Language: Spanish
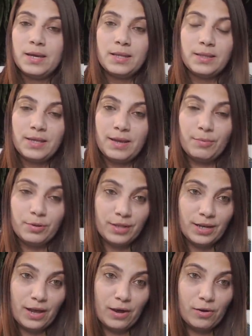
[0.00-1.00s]
dejemos
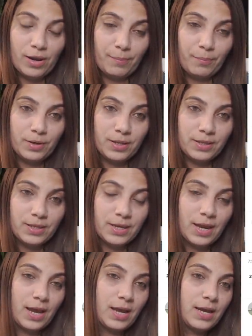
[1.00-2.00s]
de lado la
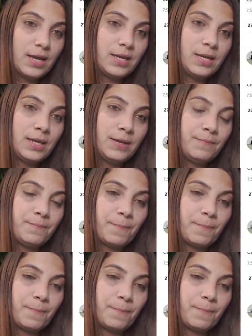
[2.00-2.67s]
política y,